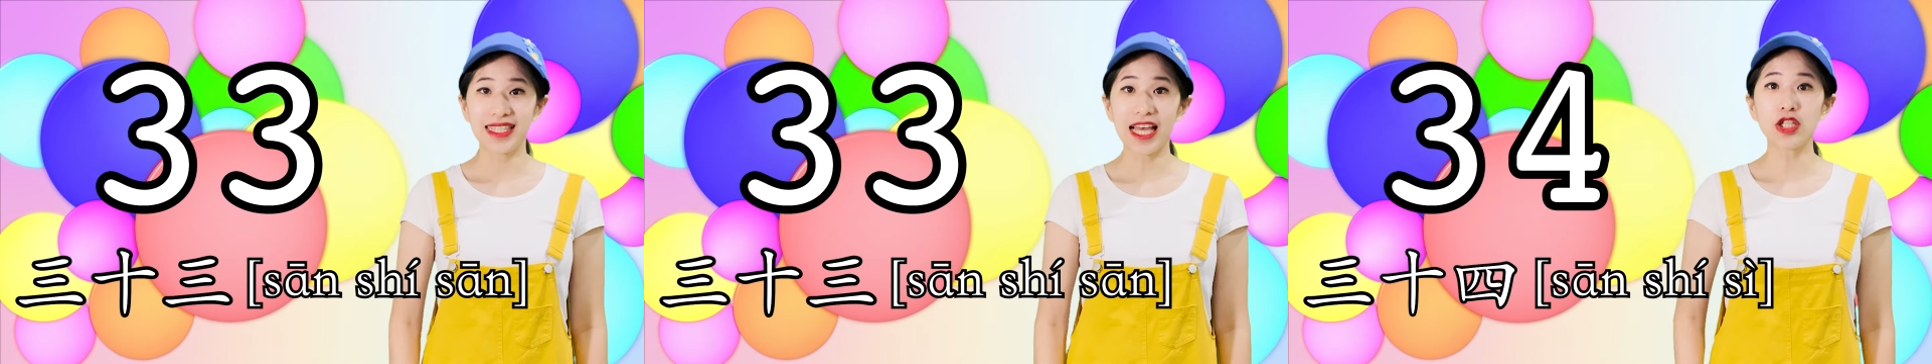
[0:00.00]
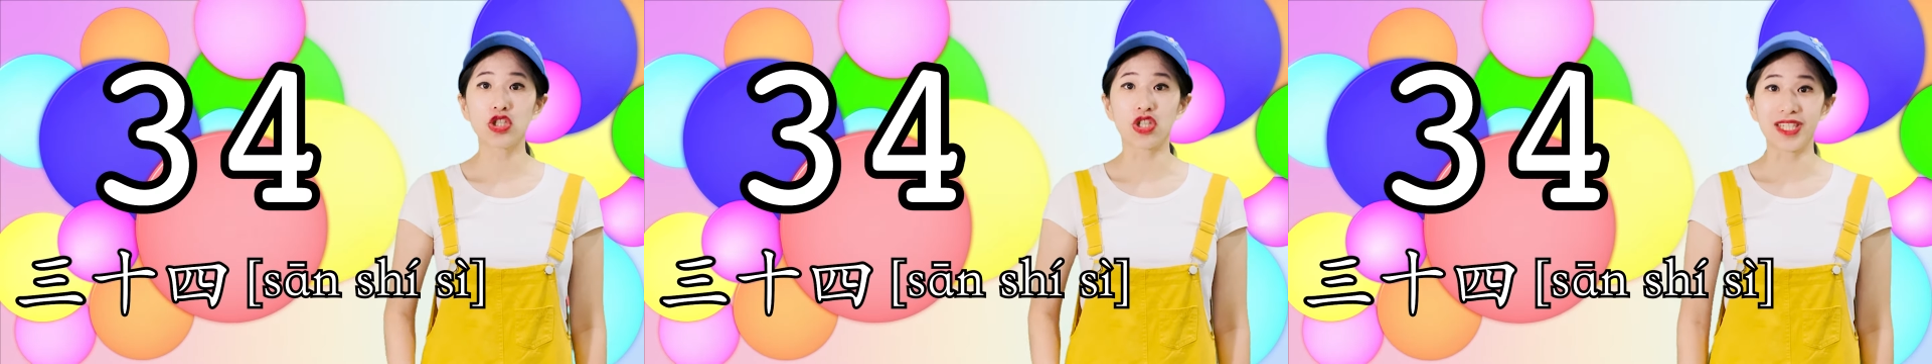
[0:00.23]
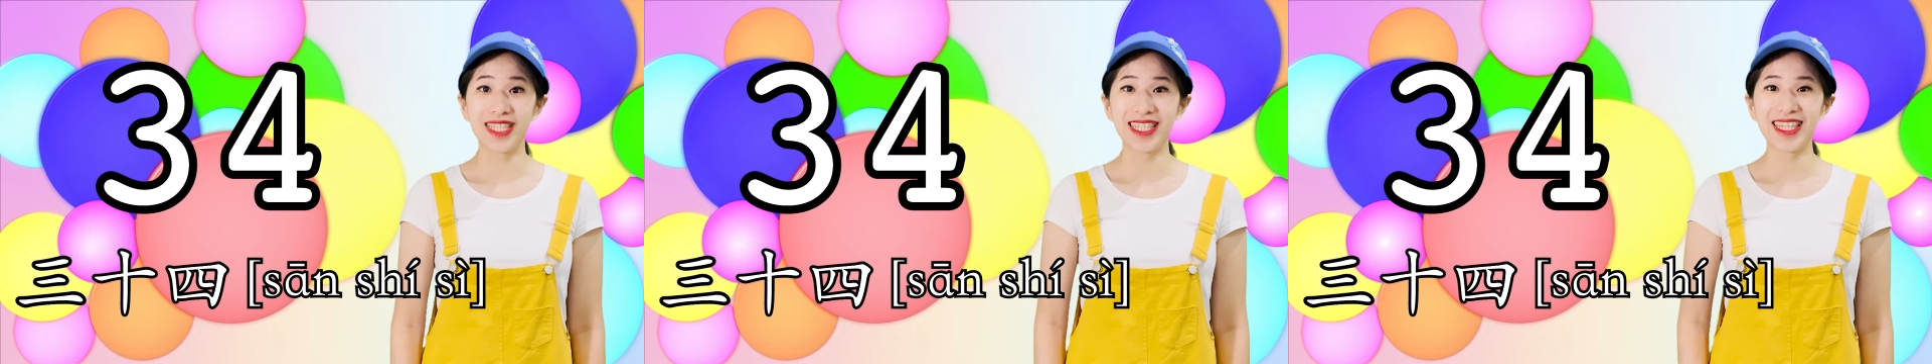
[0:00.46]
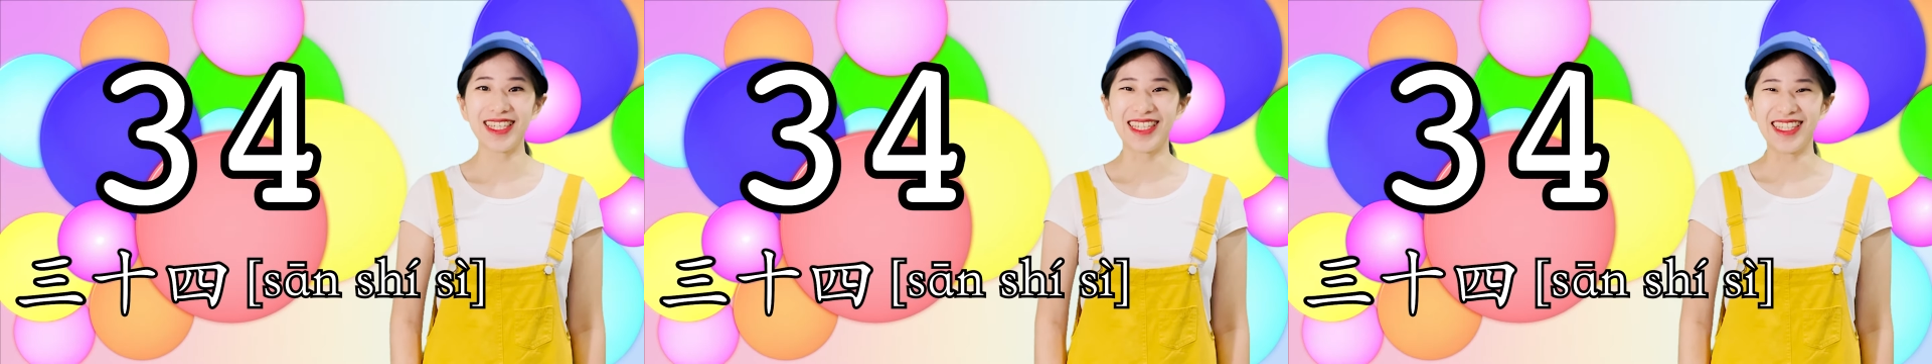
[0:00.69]
三
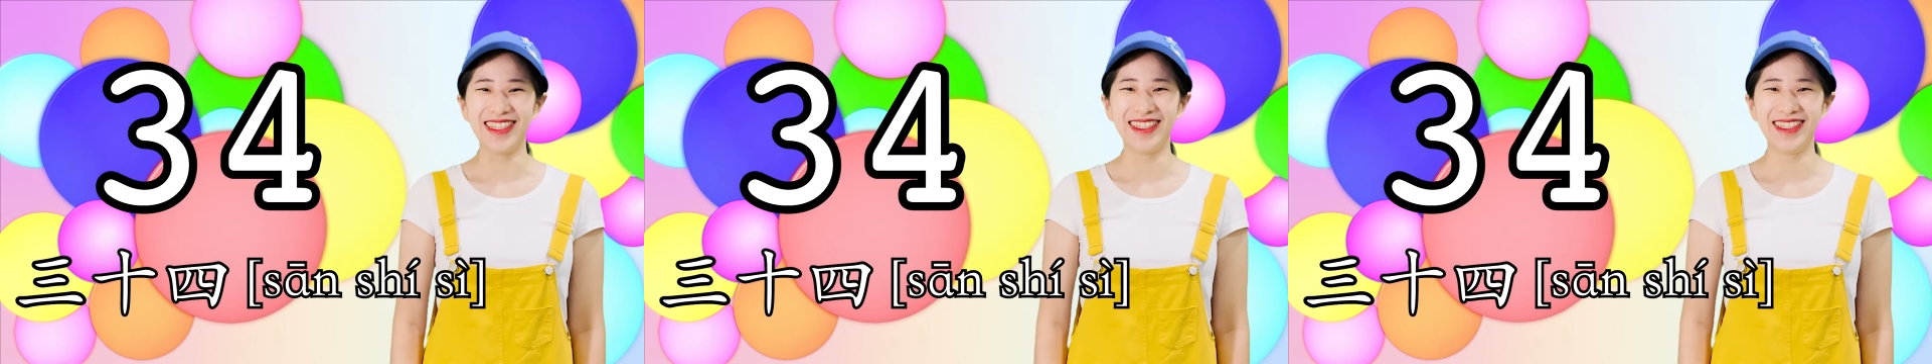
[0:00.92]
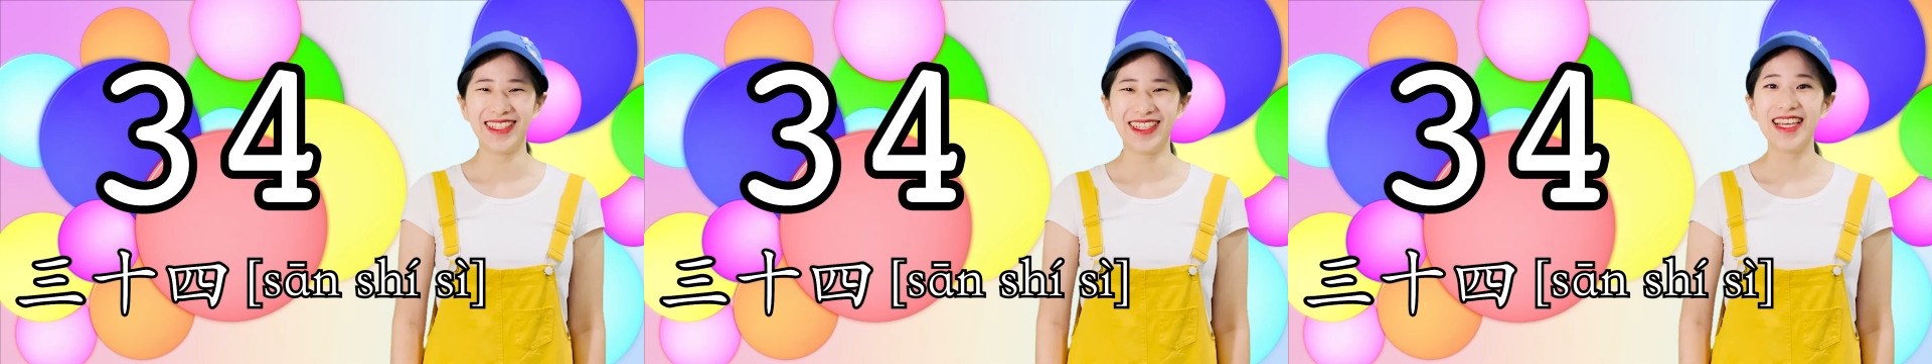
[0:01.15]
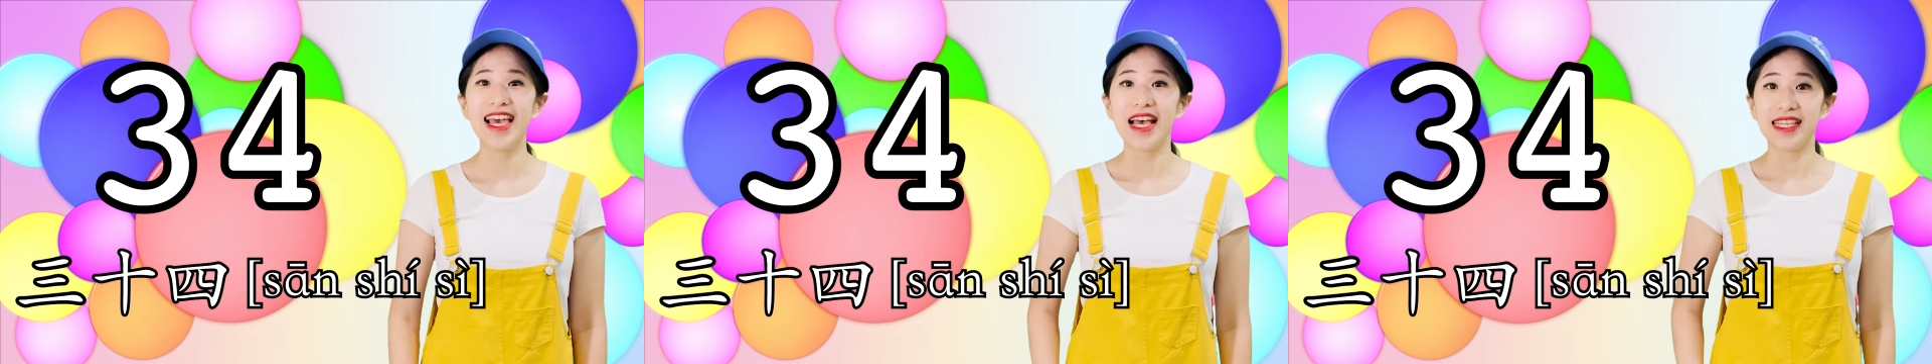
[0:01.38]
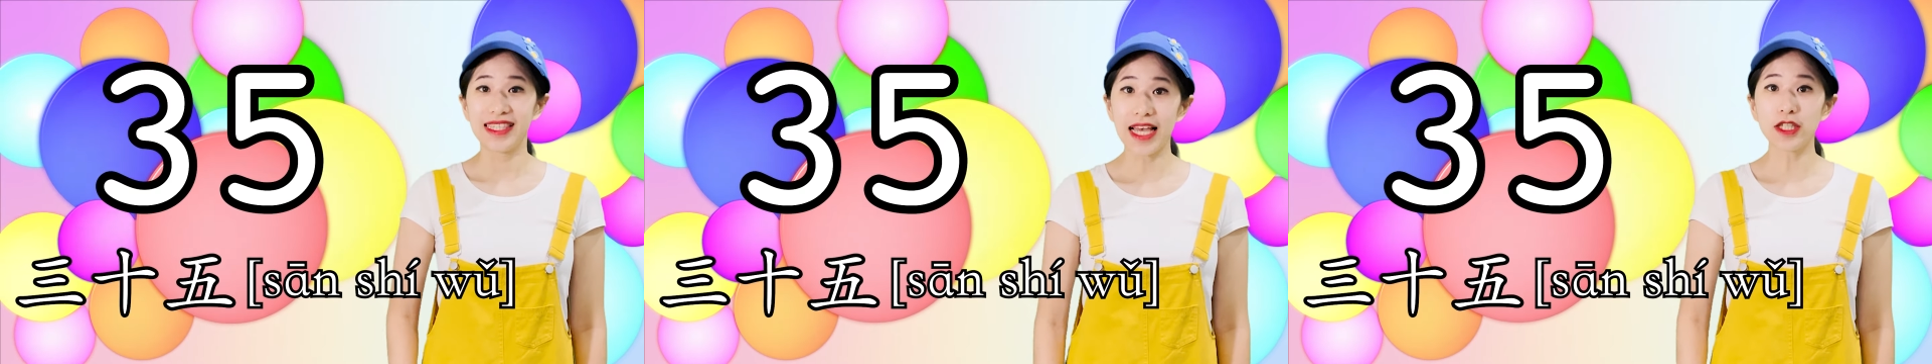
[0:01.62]
十四，
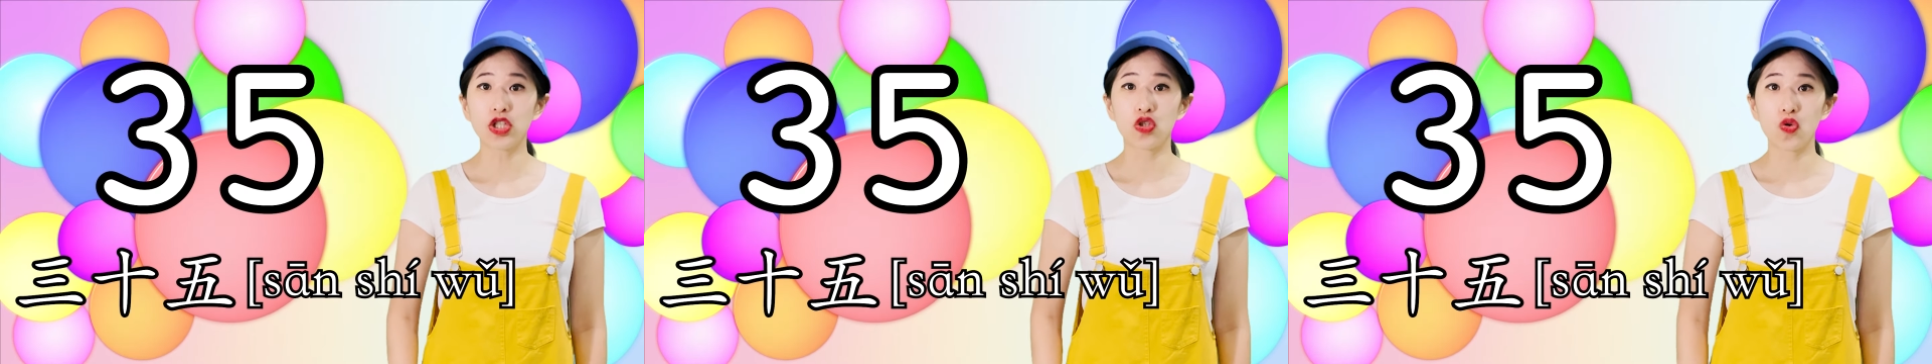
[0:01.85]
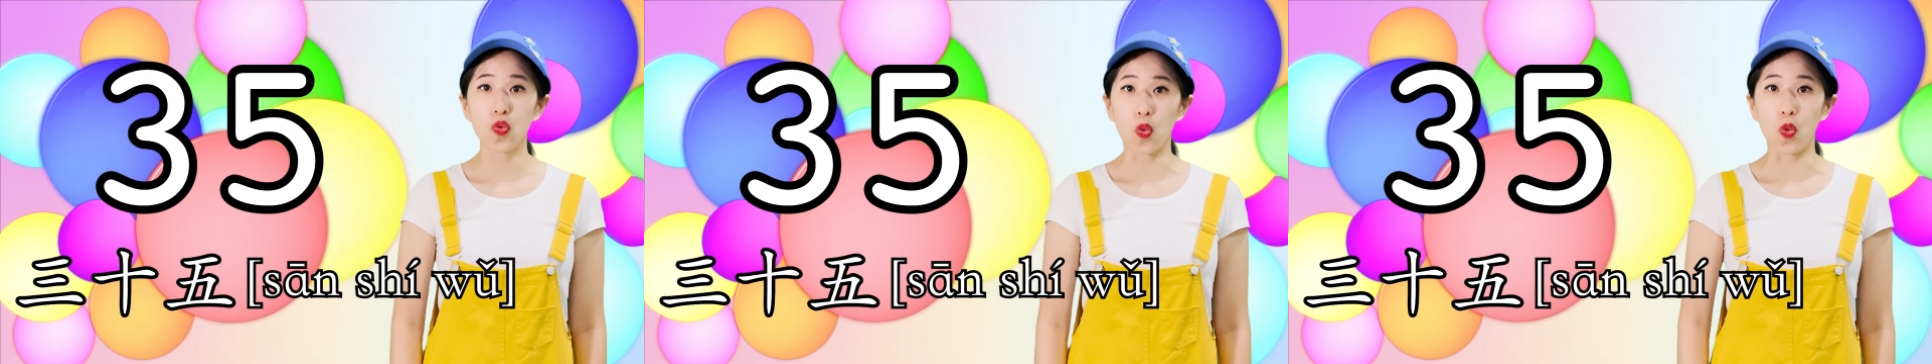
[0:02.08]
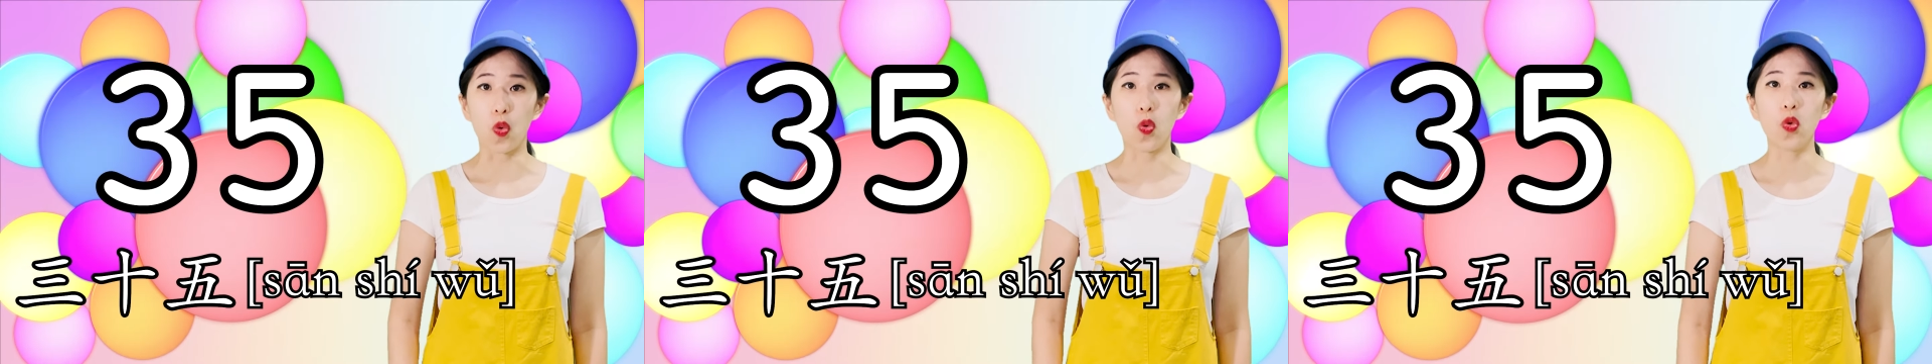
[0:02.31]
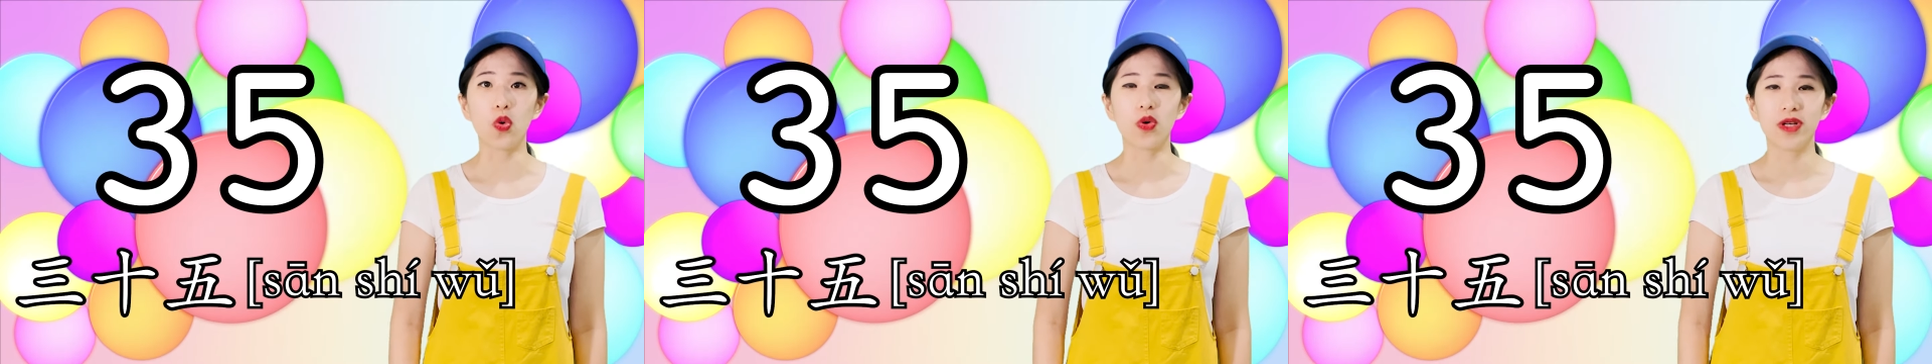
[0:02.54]
三十
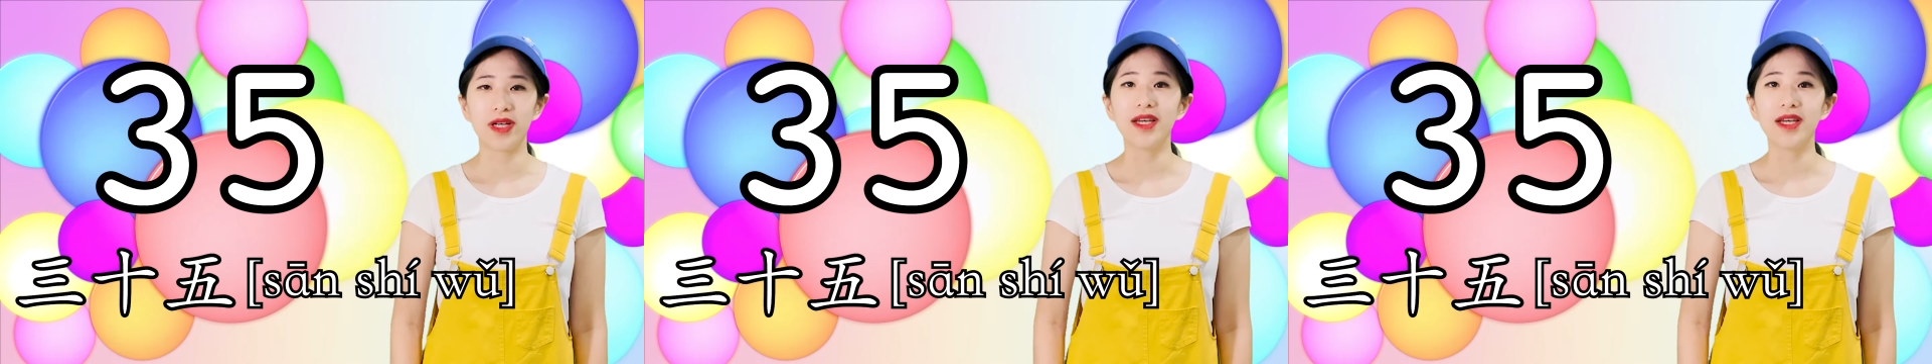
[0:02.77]
五，